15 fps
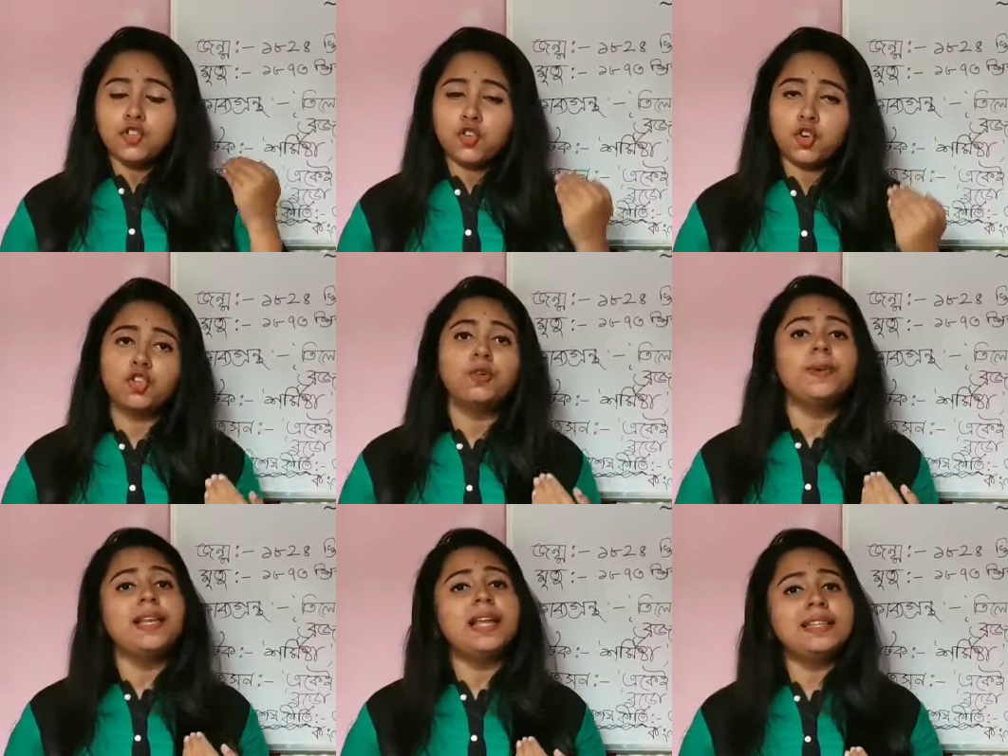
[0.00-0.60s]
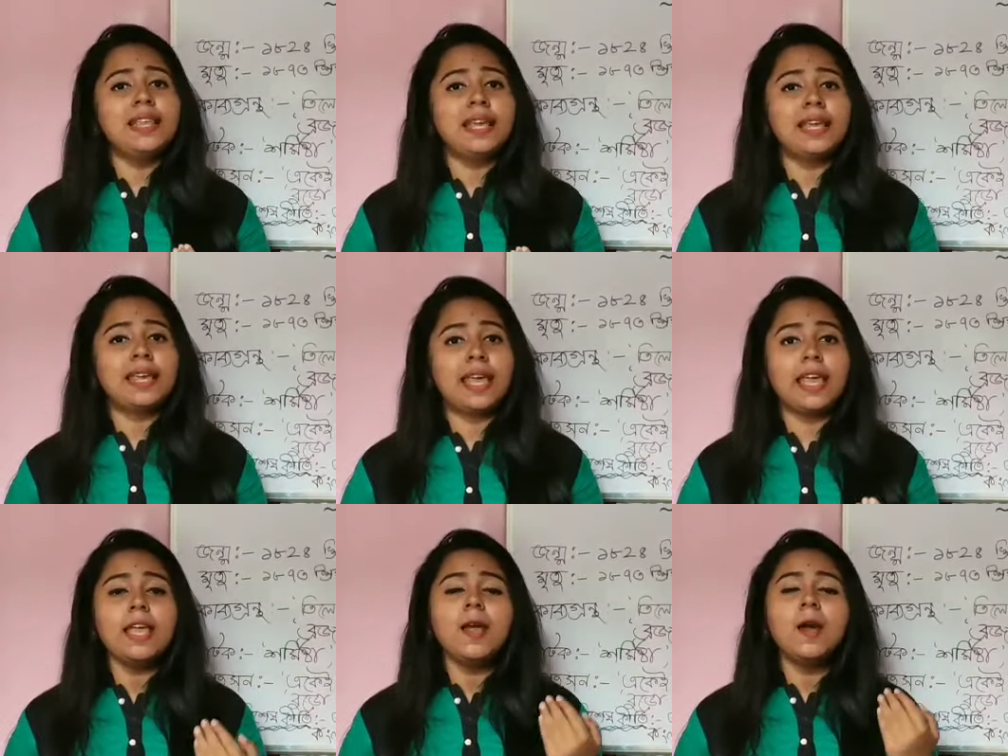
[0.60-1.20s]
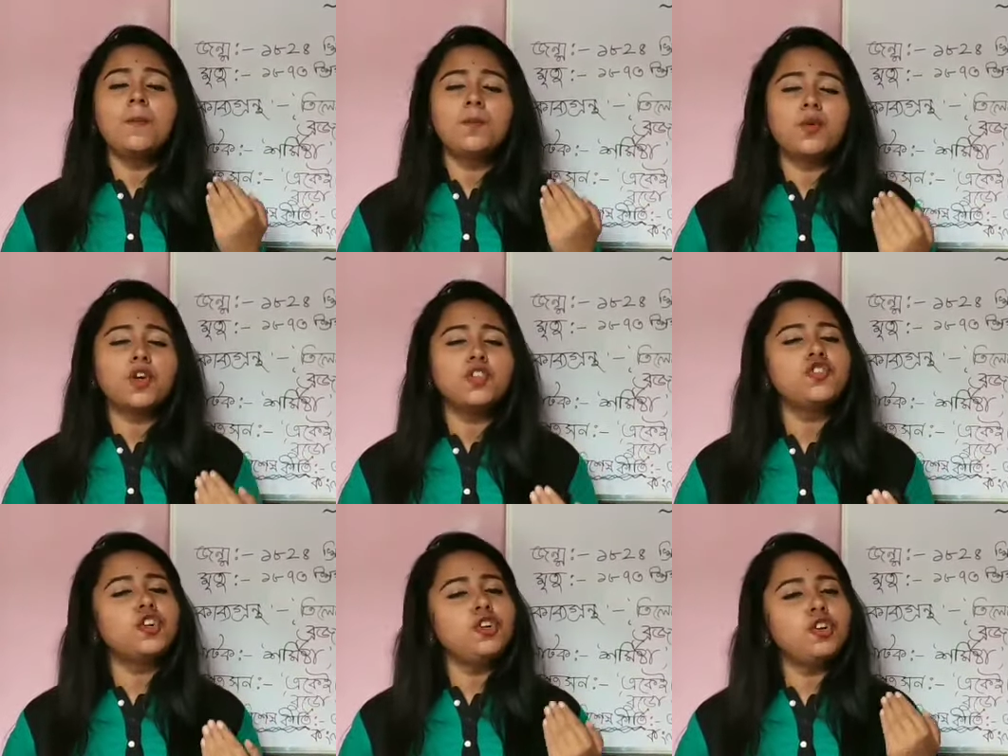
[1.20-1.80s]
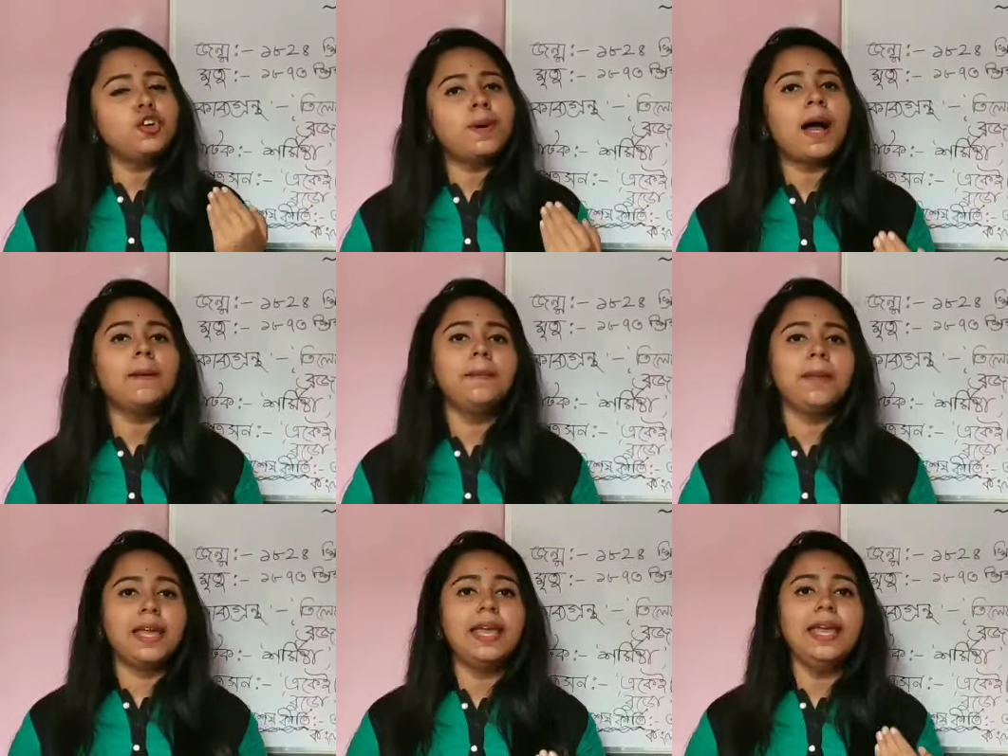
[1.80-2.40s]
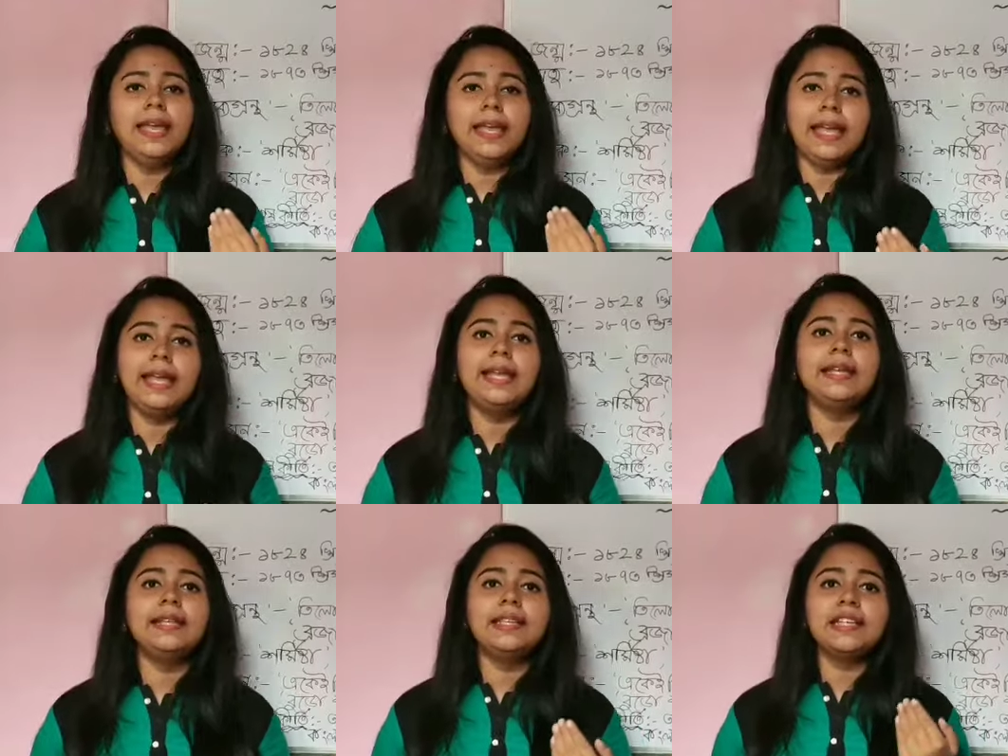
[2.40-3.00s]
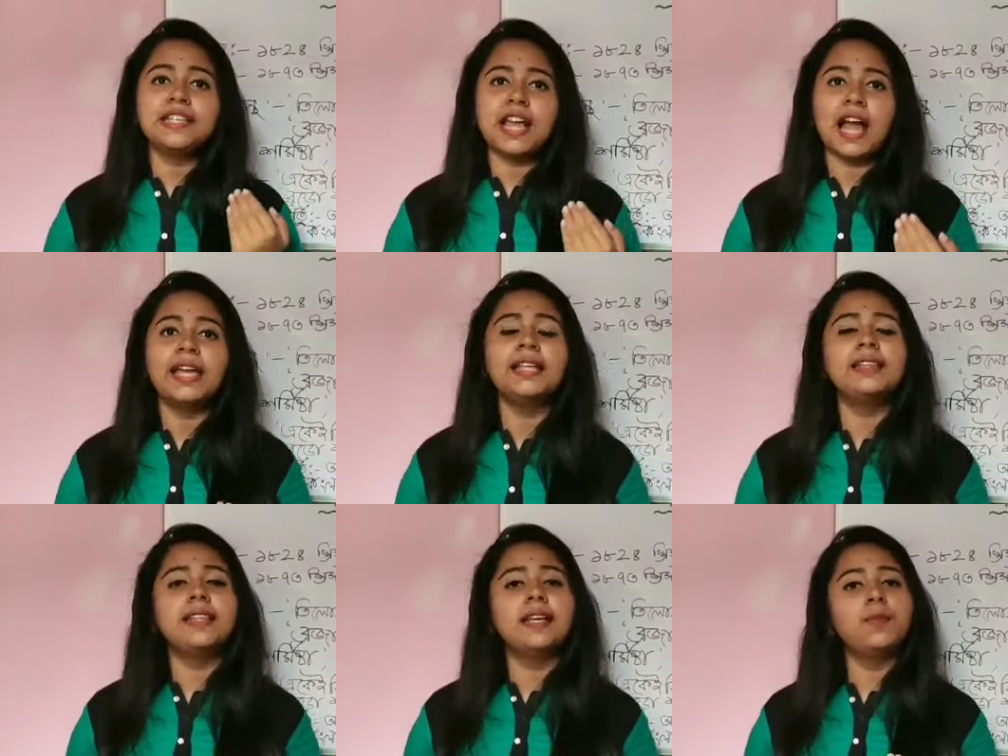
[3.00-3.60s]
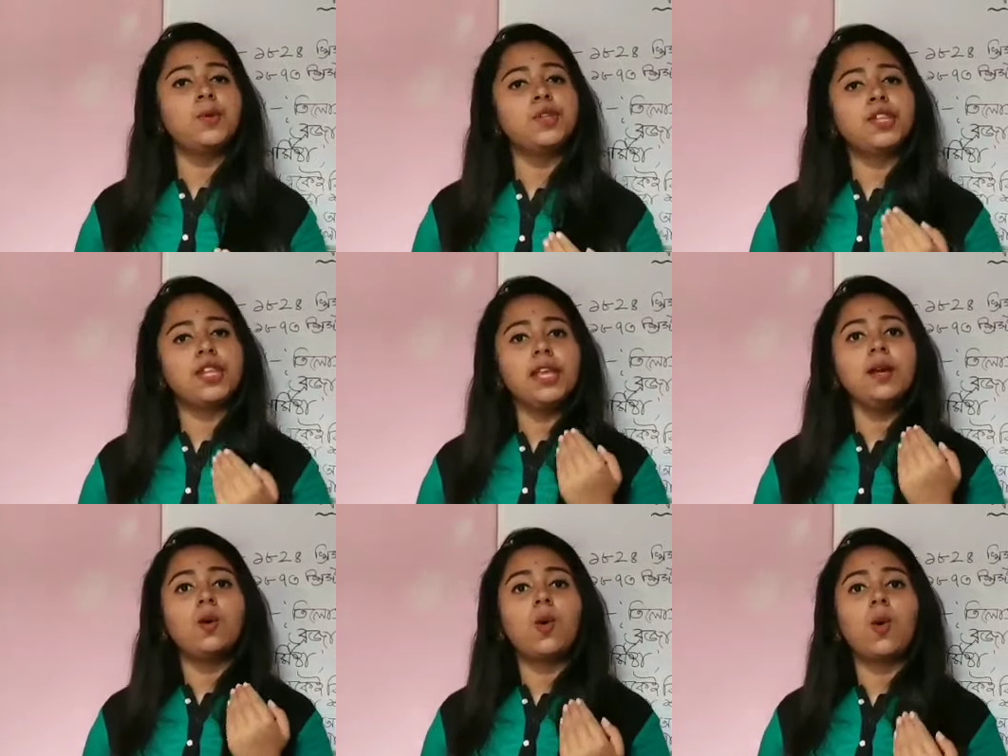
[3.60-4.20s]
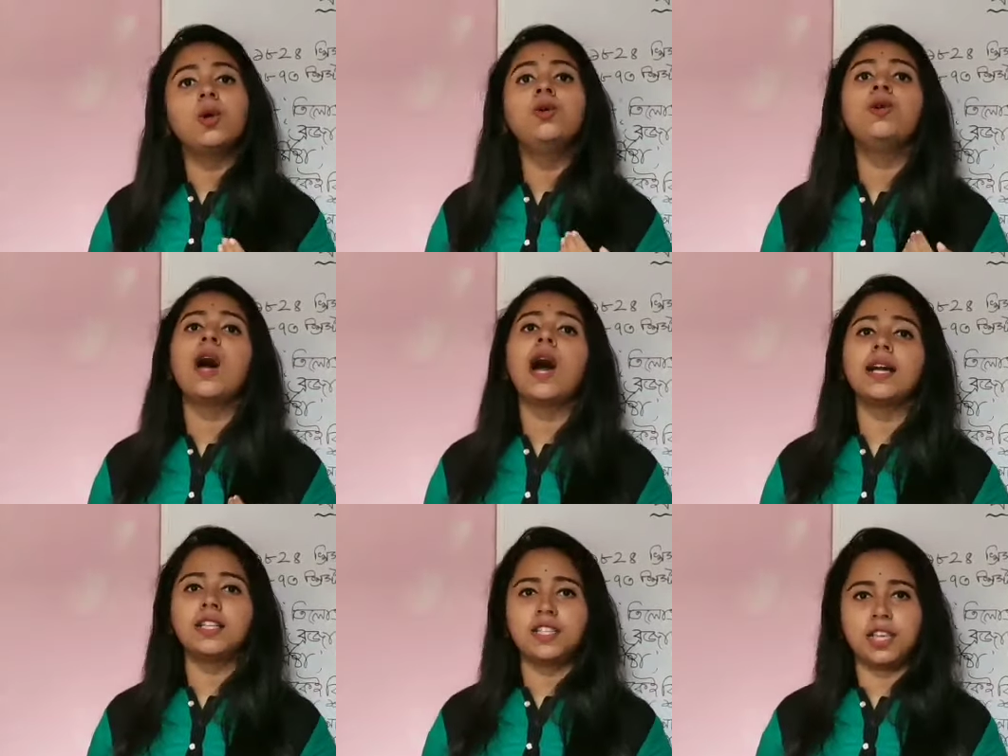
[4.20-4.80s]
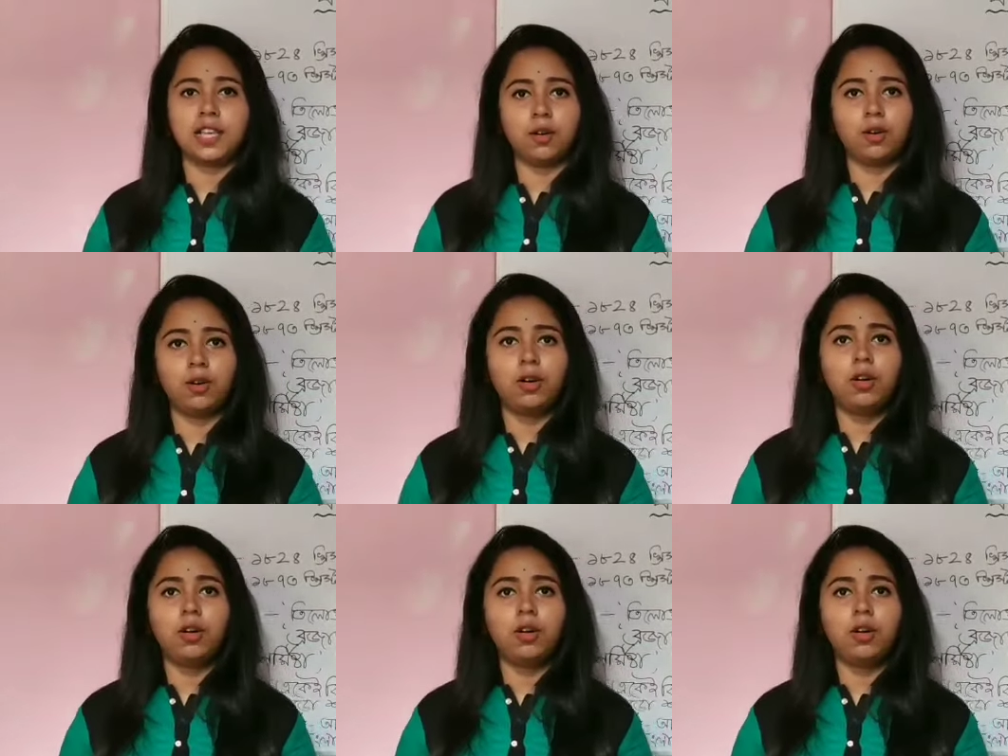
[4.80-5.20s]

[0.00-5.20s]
ছোটবেলা থেকেই প্রচন্ডভাবে ইংরেজি সাহিত্যের প্রতি অনুরাগ ছিল